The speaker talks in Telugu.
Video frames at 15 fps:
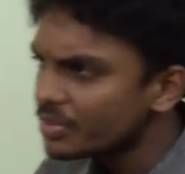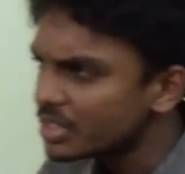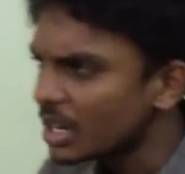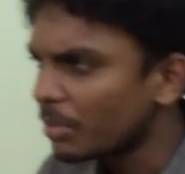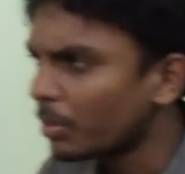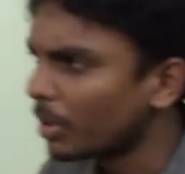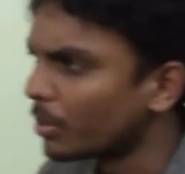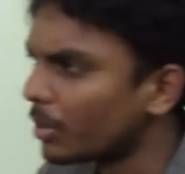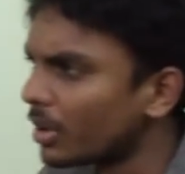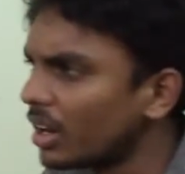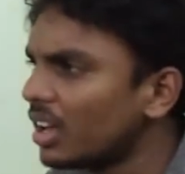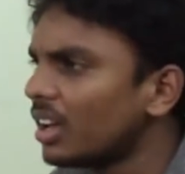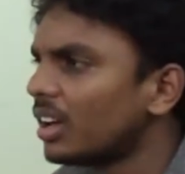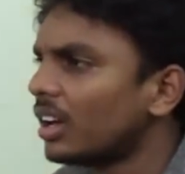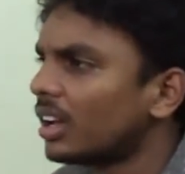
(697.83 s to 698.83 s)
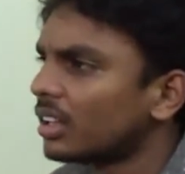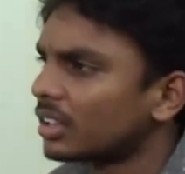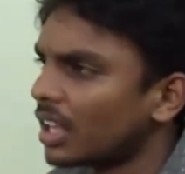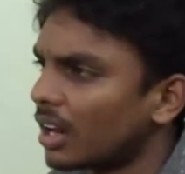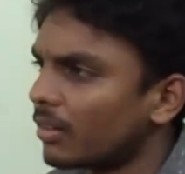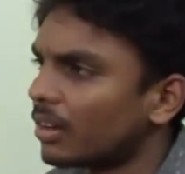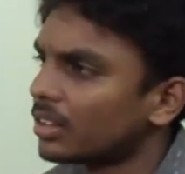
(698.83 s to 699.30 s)
చెప్పకపోయినా
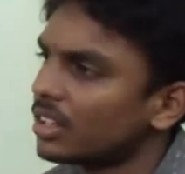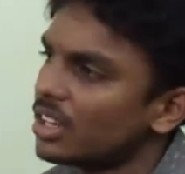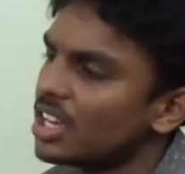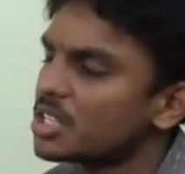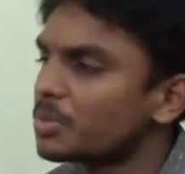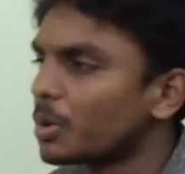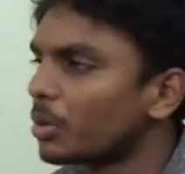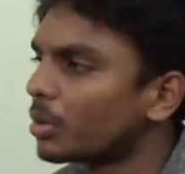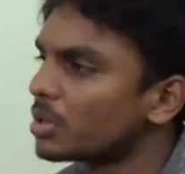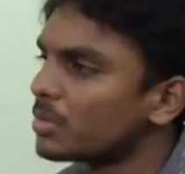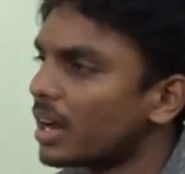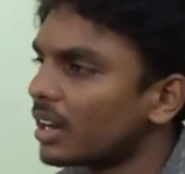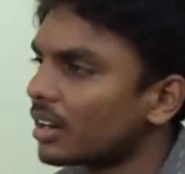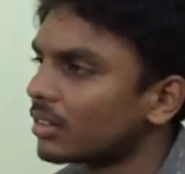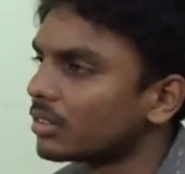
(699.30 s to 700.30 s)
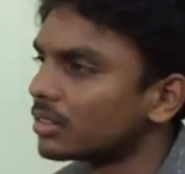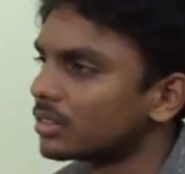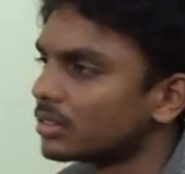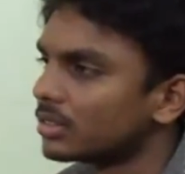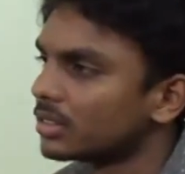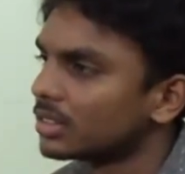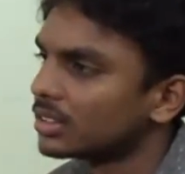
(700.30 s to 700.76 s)
తర్వాత యేసు ప్రభుని
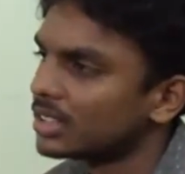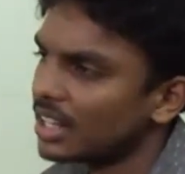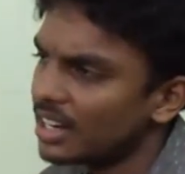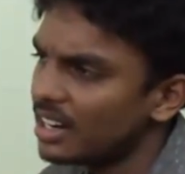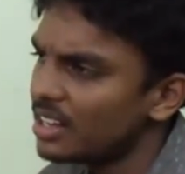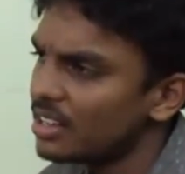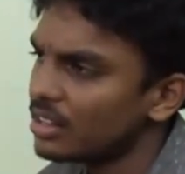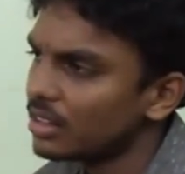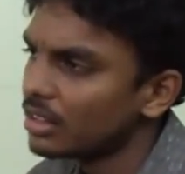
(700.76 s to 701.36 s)
మాట్లాడుకుందాం సరేనా